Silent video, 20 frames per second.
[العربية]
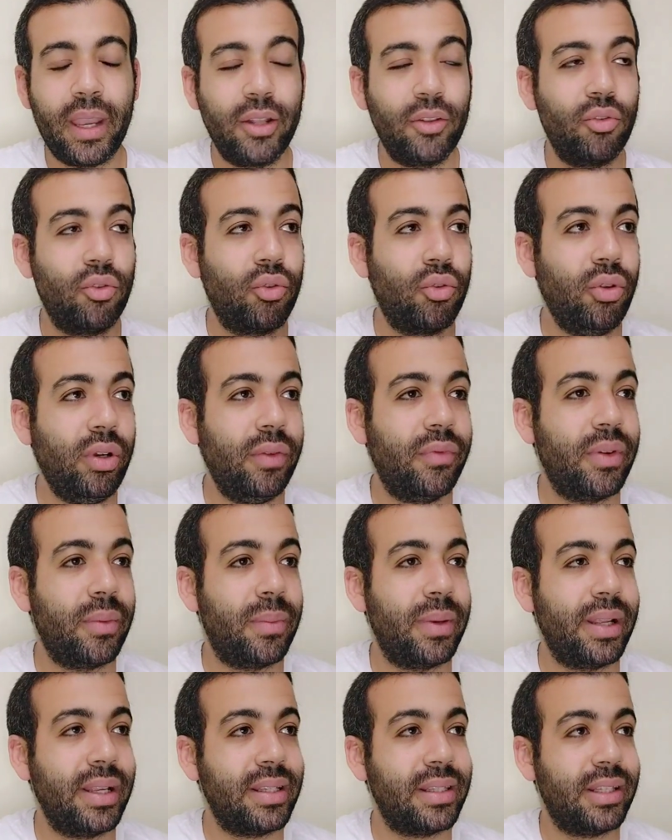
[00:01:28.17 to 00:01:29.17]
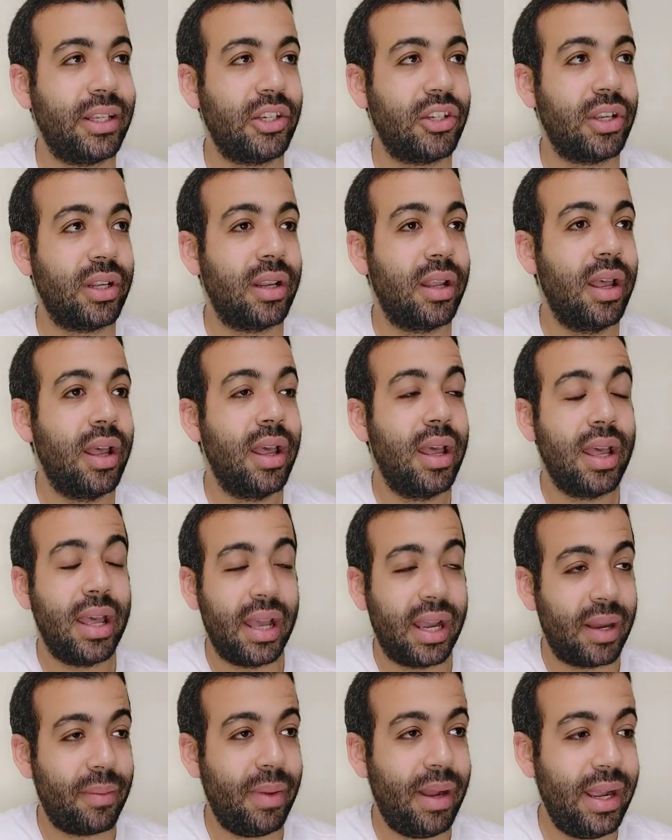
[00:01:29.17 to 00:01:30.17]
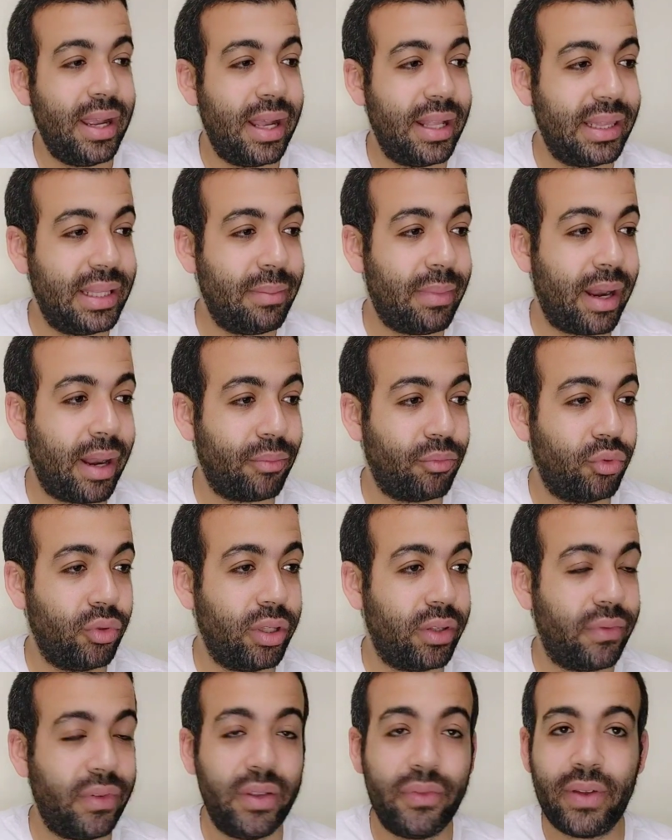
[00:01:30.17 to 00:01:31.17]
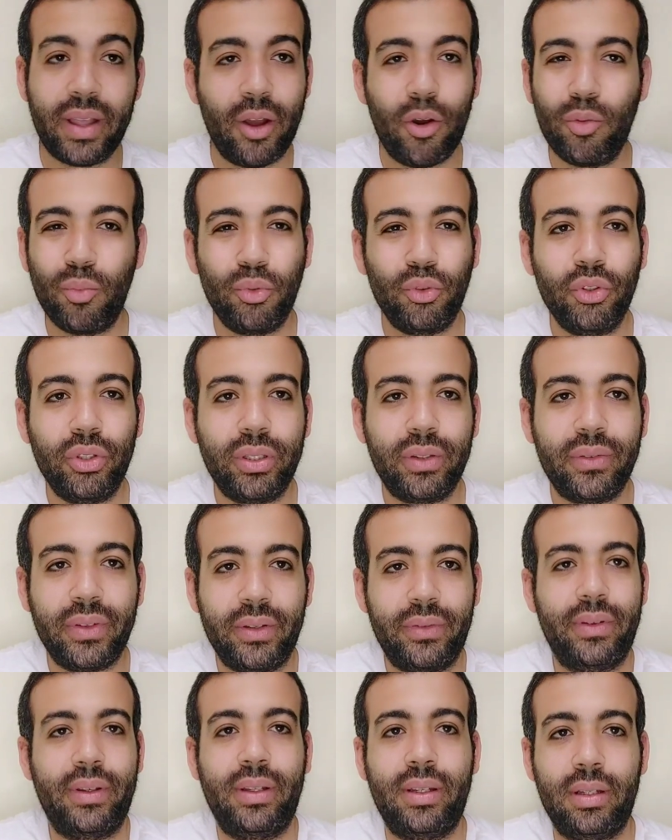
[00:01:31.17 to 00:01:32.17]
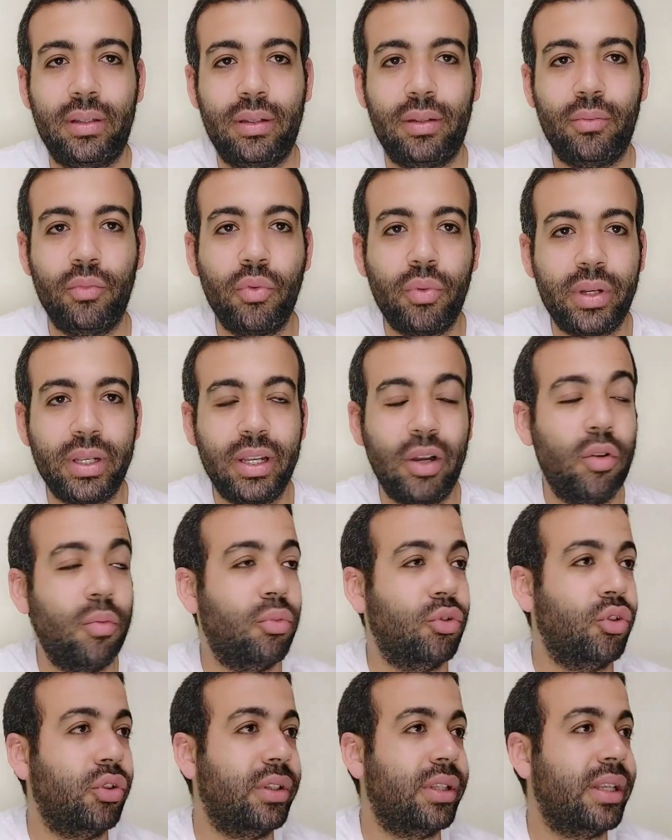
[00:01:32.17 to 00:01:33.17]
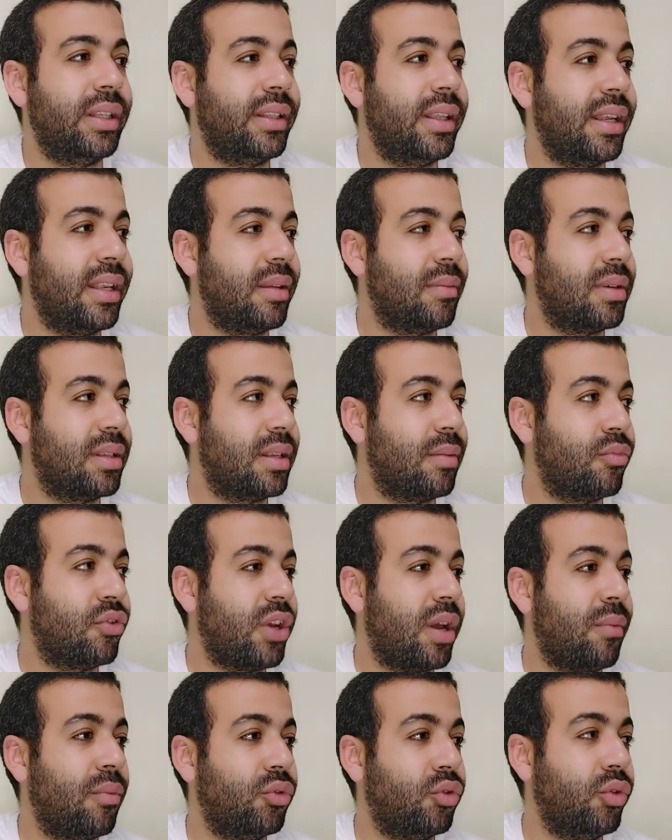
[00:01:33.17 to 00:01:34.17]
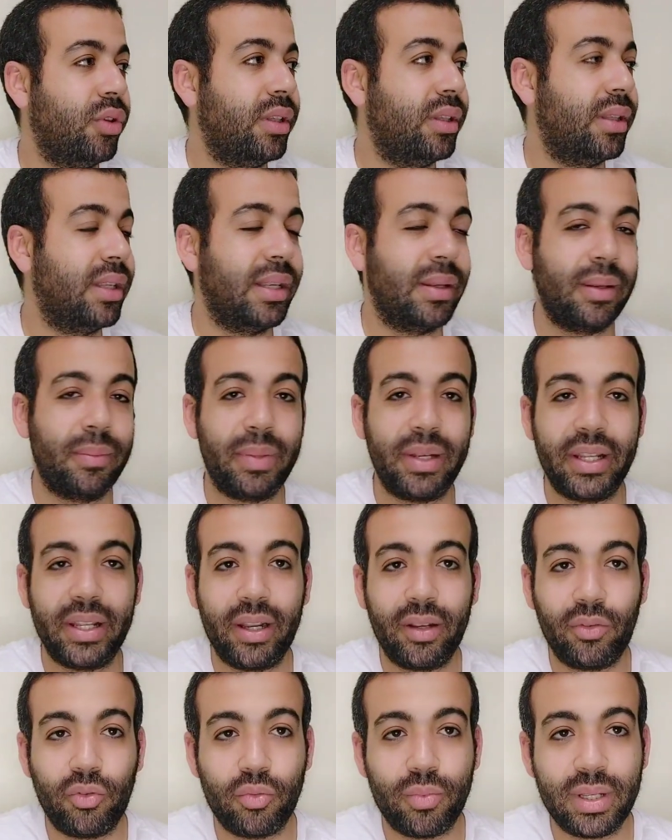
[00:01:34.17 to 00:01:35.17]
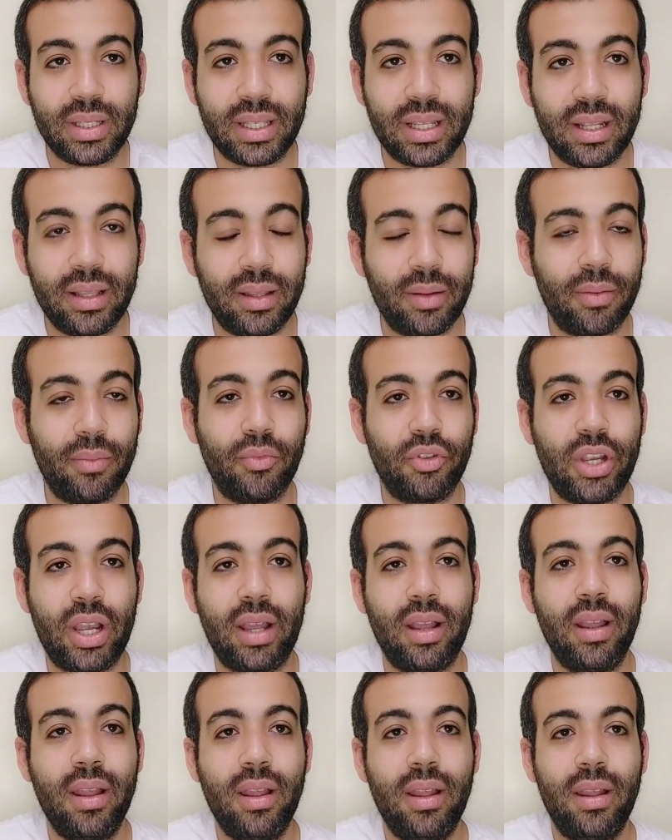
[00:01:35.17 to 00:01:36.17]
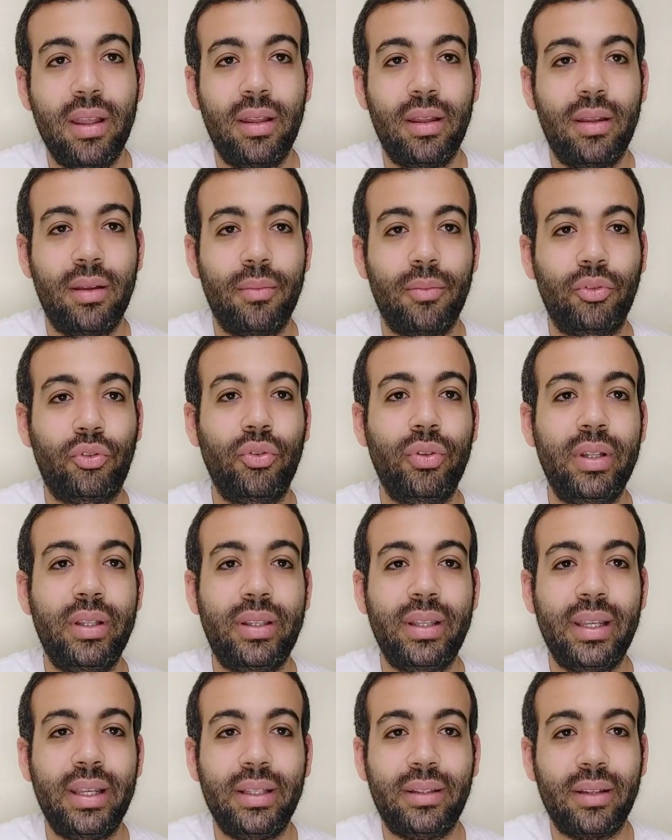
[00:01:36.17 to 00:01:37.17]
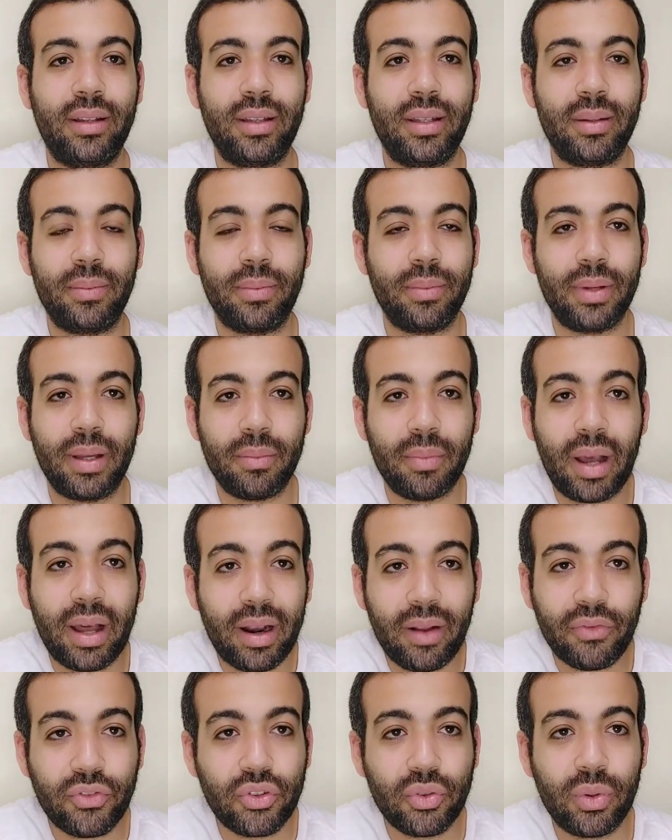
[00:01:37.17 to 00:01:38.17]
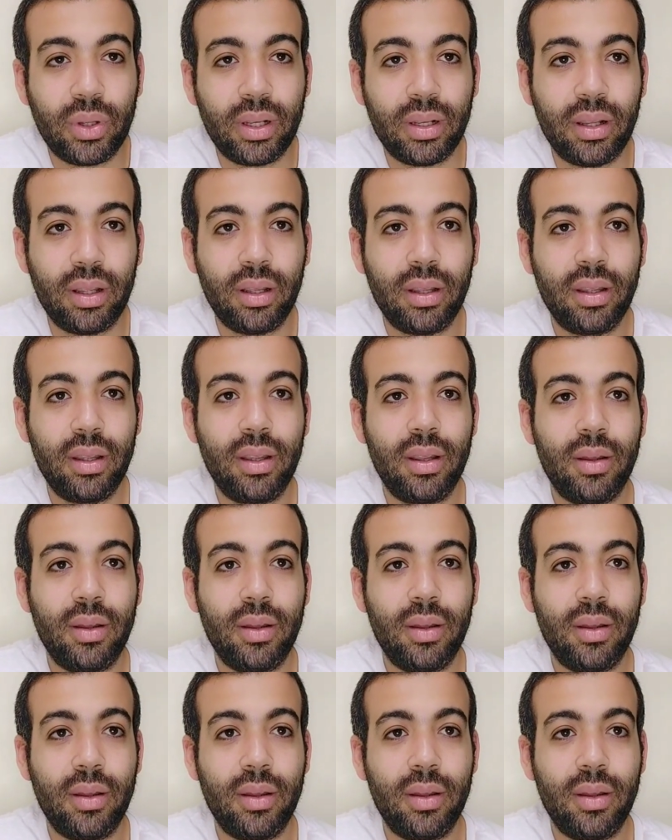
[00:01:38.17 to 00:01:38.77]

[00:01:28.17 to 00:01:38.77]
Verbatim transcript: انه يروح في البلاي ستيشن يا جماعه يقدم على بطوله فيفا ياخد بطوله فيفا يعني ممكن ياخد بطوله ايه تاني مثلا مش عارف بطوله البلياردو مثلا مش عارف بطوله ايه طيب ما اعرفش والله